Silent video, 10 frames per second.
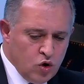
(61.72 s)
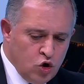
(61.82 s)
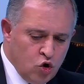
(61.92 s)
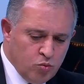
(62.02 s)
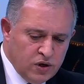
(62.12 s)

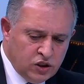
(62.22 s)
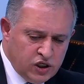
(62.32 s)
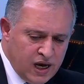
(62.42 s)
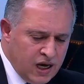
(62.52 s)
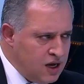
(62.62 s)
اليوم
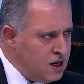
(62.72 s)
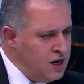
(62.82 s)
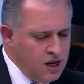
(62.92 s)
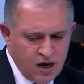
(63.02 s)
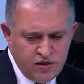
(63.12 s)
الجائحه
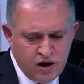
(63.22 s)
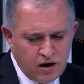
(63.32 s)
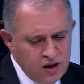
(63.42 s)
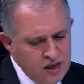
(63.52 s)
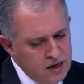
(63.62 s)
لها
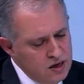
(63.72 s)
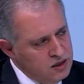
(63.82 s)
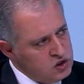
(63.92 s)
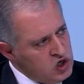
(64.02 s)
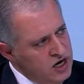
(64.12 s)
اثار
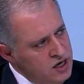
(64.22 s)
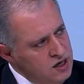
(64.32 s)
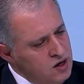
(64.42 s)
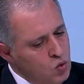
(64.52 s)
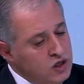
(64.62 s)

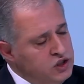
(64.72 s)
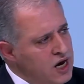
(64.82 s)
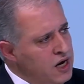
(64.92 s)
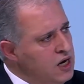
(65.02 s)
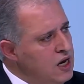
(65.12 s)
صحيه
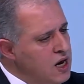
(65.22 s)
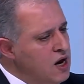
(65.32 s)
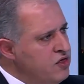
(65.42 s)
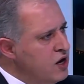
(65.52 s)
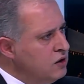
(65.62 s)
والجائحه لها
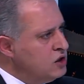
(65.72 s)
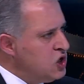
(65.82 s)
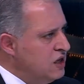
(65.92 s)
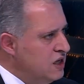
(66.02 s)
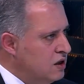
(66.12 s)
اثار
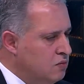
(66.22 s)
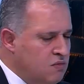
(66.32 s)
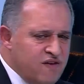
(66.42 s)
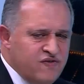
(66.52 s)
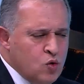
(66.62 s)
اقتصاديه،
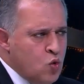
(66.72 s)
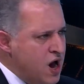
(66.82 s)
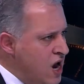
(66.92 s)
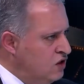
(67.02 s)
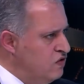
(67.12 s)
ما في
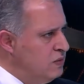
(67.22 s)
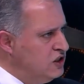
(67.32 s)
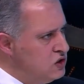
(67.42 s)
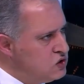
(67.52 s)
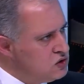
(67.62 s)
واحد في
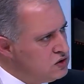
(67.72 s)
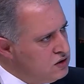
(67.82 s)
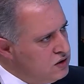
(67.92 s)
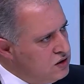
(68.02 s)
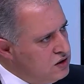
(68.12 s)
المجلس
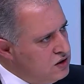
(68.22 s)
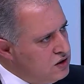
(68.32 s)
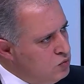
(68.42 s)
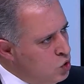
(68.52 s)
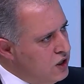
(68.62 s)

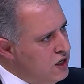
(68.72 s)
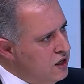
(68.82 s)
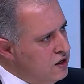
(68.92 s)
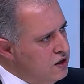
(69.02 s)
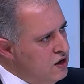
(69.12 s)
بقول لك لا
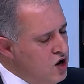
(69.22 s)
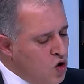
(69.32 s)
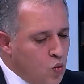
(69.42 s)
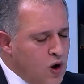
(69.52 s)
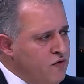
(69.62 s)

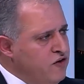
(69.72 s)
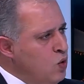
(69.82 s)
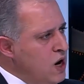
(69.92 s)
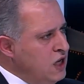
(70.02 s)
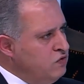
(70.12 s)
ولا في
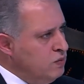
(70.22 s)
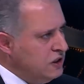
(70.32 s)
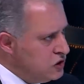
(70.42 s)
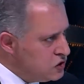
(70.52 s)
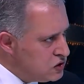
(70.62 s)
واحد في
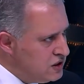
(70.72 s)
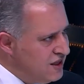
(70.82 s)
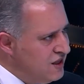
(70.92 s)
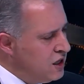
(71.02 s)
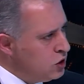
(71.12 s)
المجلس
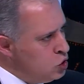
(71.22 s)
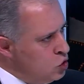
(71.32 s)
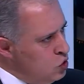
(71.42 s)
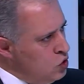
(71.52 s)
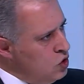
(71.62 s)
يدخر
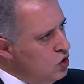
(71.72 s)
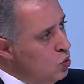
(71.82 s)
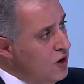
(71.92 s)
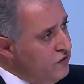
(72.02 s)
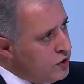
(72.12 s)
جهده
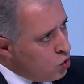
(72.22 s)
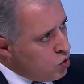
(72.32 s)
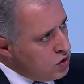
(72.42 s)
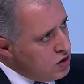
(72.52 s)
ولا فكره